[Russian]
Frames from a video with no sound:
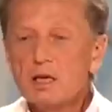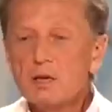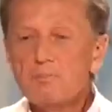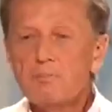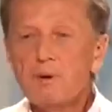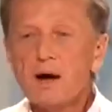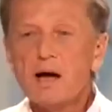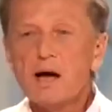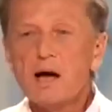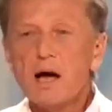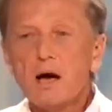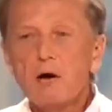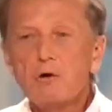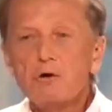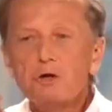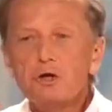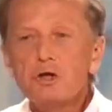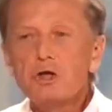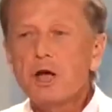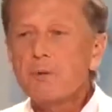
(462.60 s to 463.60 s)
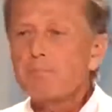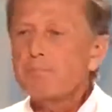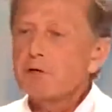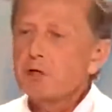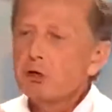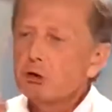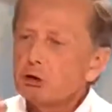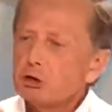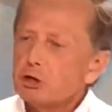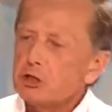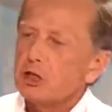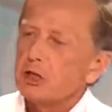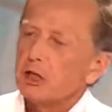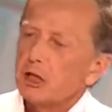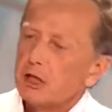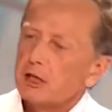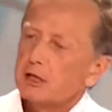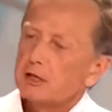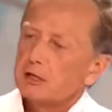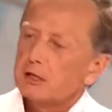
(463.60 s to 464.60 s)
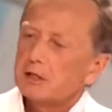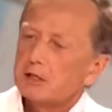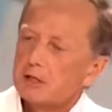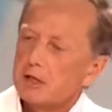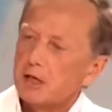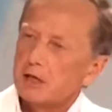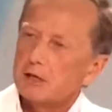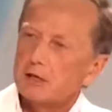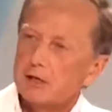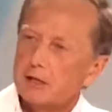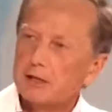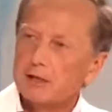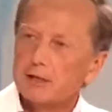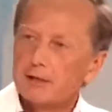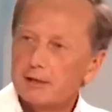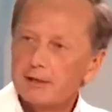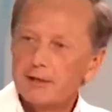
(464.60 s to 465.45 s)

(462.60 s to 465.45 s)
и пока он не напьется на эти деньги,